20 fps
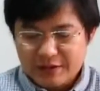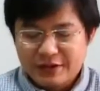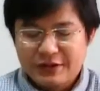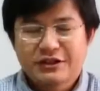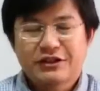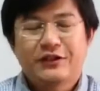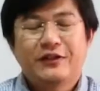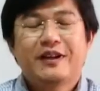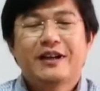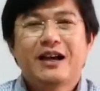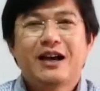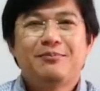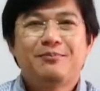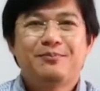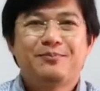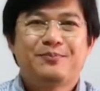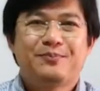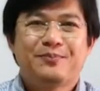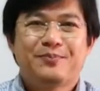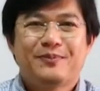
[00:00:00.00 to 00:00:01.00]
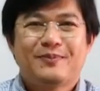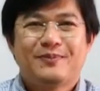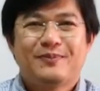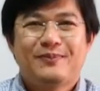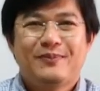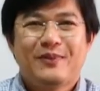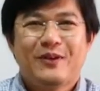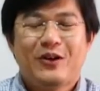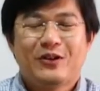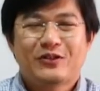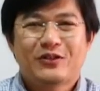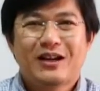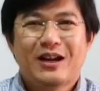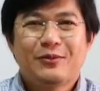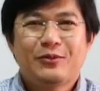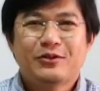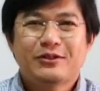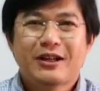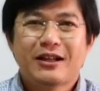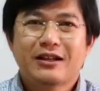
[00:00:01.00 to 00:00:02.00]
สวัสดีครับ ขอต้อนรับ
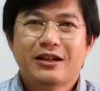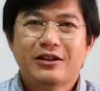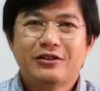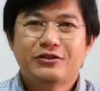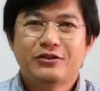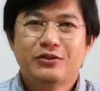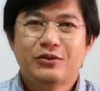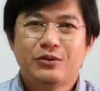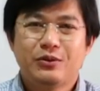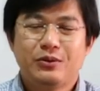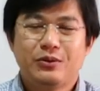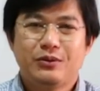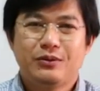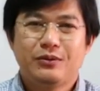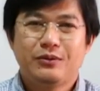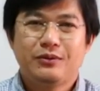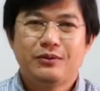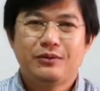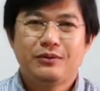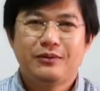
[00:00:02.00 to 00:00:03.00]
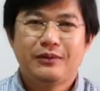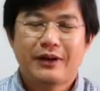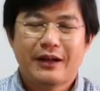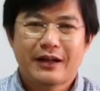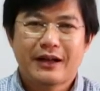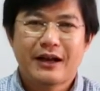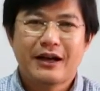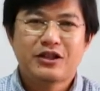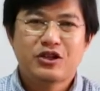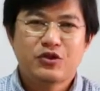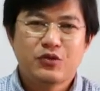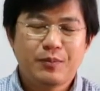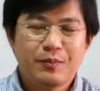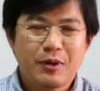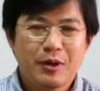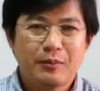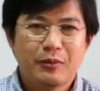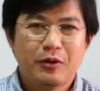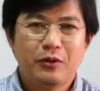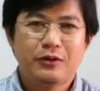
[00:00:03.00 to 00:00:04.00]
ทุกท่านเข้าสู่รายการชีวิต
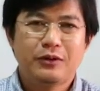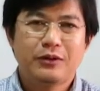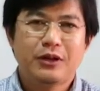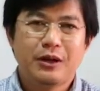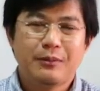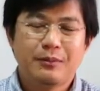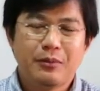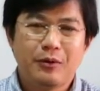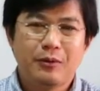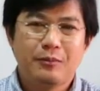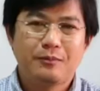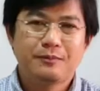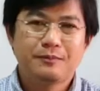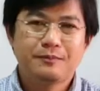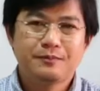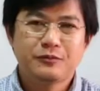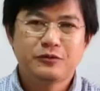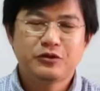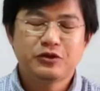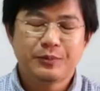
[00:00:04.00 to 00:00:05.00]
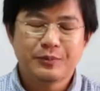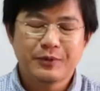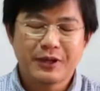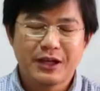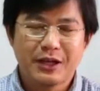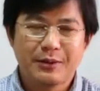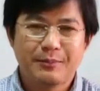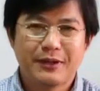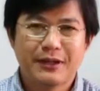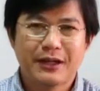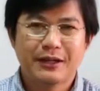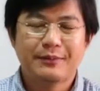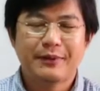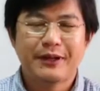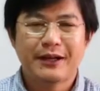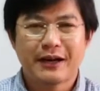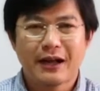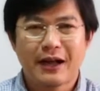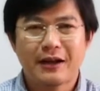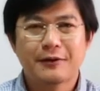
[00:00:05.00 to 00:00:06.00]
เปี่ยมล้นกับผม สมเกียรติบิรนาพิ
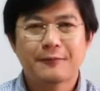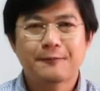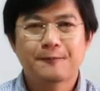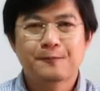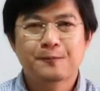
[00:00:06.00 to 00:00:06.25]
รักษ์